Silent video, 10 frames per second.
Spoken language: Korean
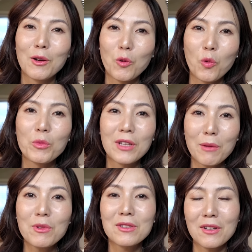
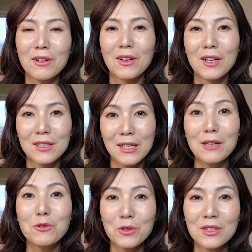고민하면서
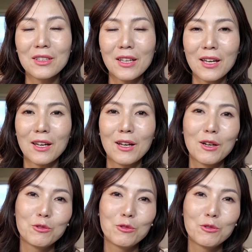살고 있는 게